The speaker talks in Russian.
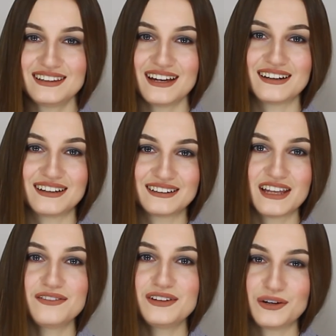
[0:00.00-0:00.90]
Итак,
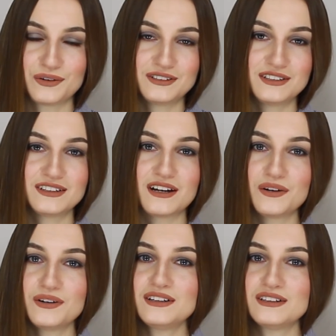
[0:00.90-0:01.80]
когда вы находите
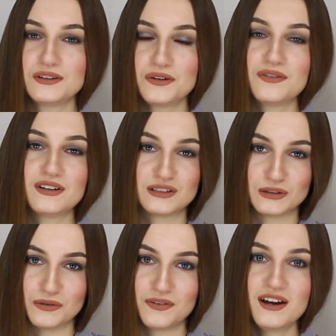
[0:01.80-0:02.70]
какое-то новое
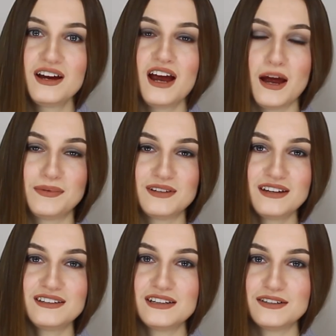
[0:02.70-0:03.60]
слово,
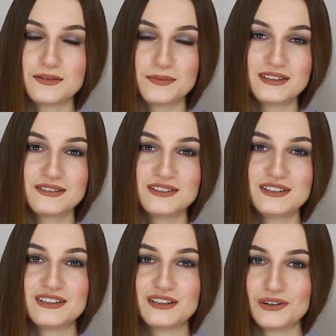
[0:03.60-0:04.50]
обязательно
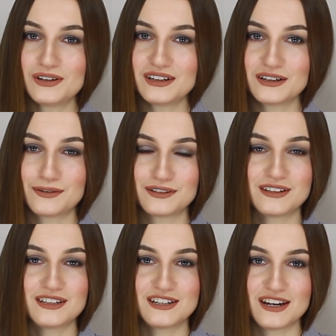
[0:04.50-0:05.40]
выписывайте не только его
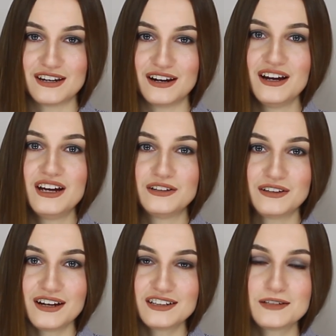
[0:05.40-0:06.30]
значение, но
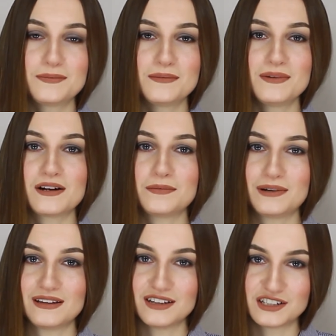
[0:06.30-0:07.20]
также примеры
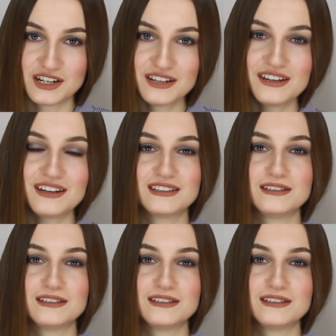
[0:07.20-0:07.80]
предложений и